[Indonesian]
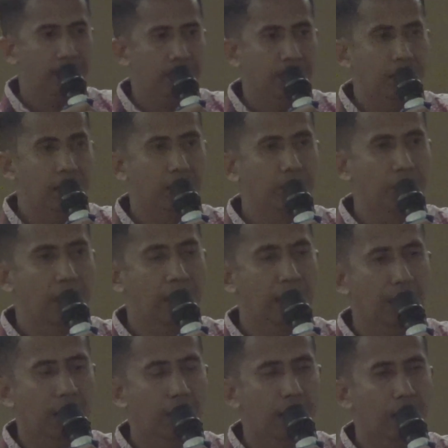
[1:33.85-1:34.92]
di
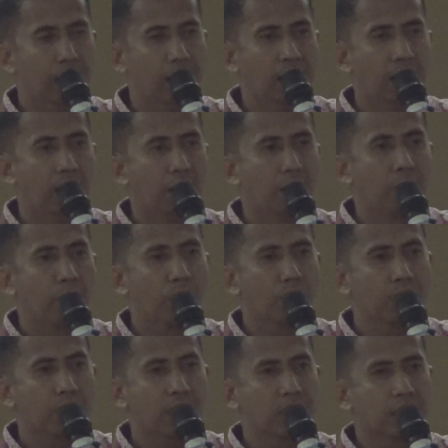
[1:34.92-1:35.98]
mana
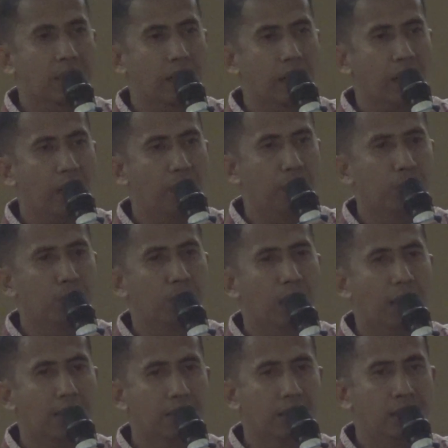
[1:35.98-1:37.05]
proses
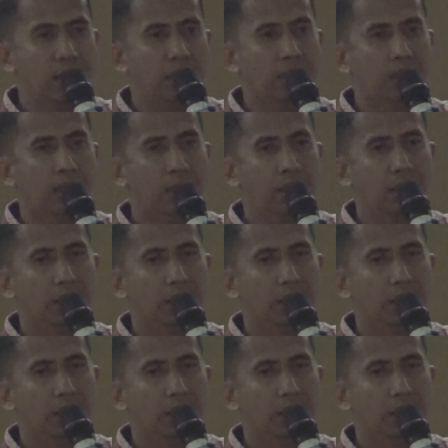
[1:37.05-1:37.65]
rekapitulasi